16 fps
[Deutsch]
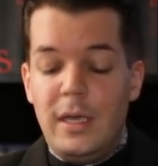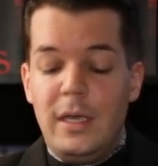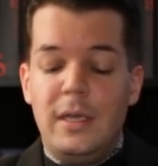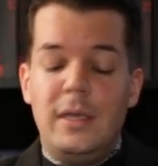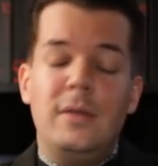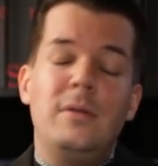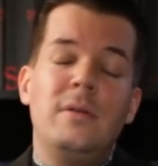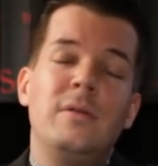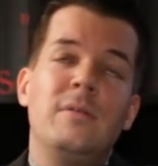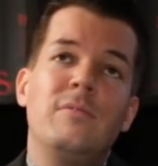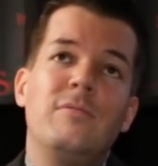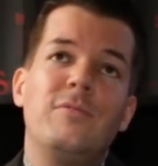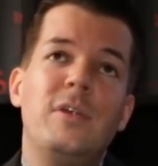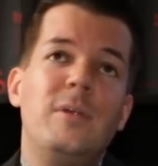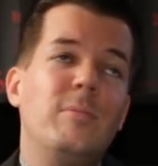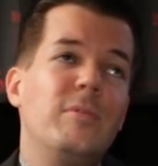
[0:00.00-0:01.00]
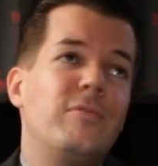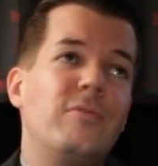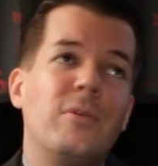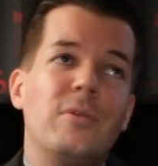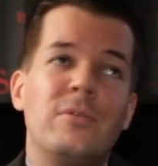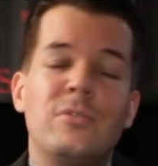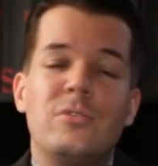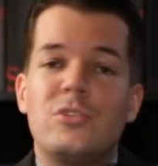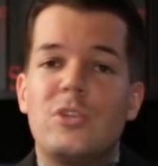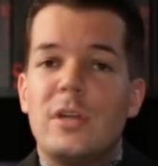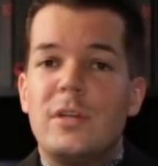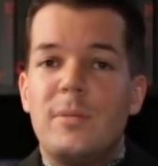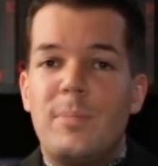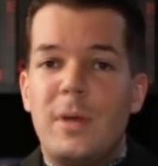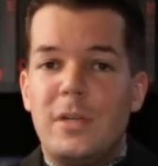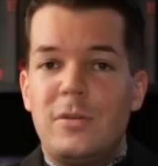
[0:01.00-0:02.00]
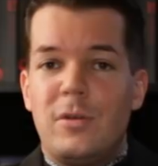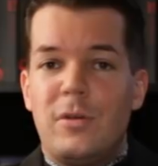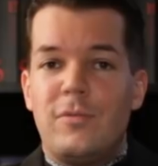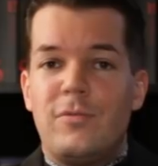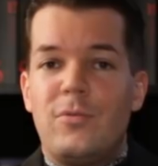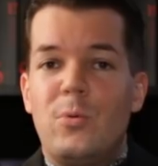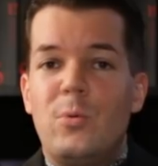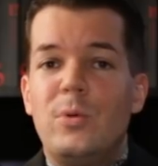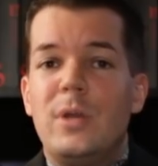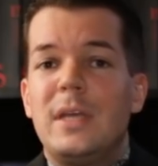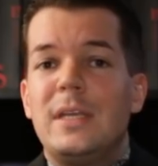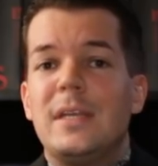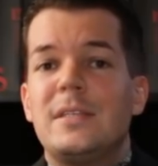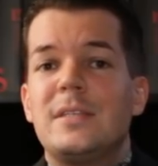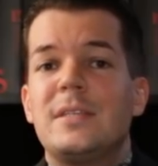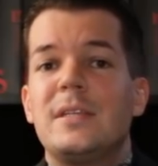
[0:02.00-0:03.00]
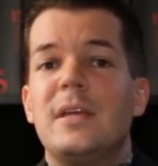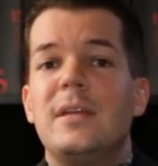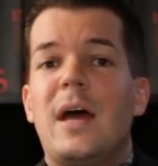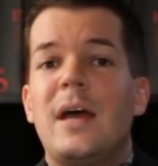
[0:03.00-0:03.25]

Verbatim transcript: in Filmen von Jatta Petov oder jetzt